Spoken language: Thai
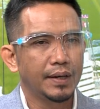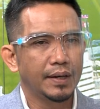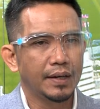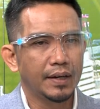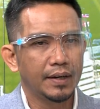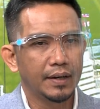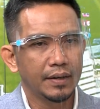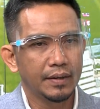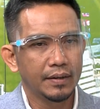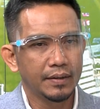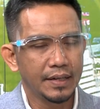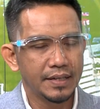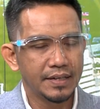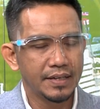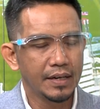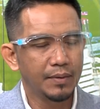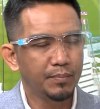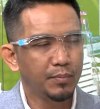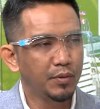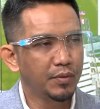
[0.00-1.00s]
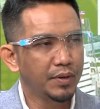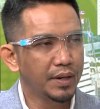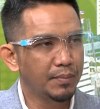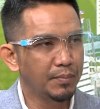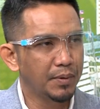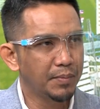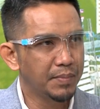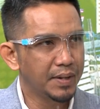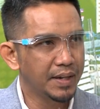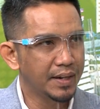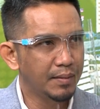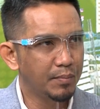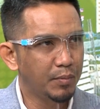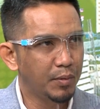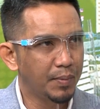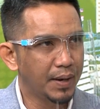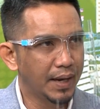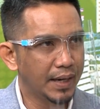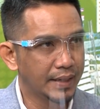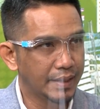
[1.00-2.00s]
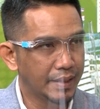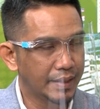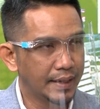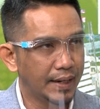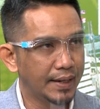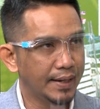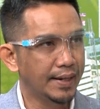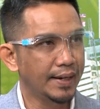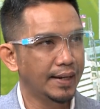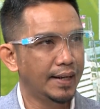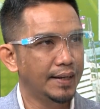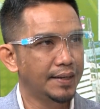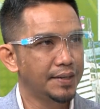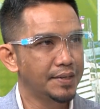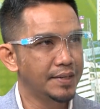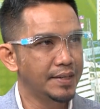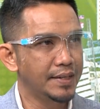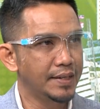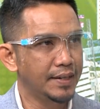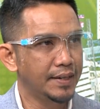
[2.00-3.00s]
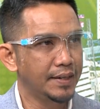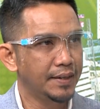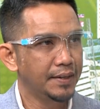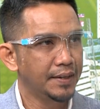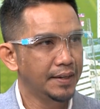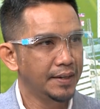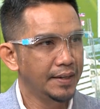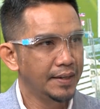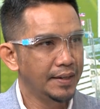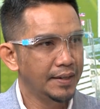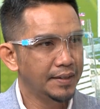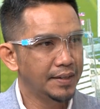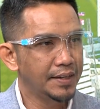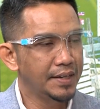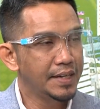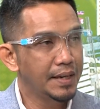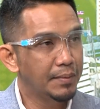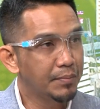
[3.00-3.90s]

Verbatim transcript: ว่าในสิงคโปร์เนี่ยมันมีระบบการจัดการแรงงานที่